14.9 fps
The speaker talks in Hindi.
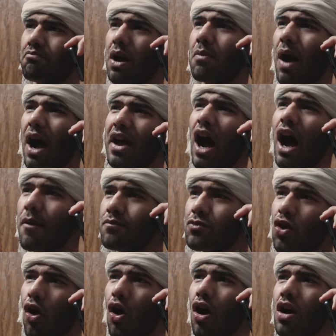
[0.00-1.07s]
पर भाई हम
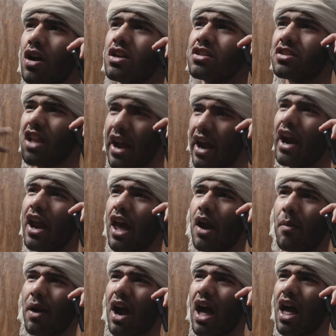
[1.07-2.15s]
तो सेकेंड
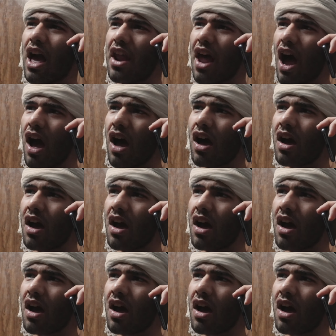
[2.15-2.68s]
ईयर में गए हैं ना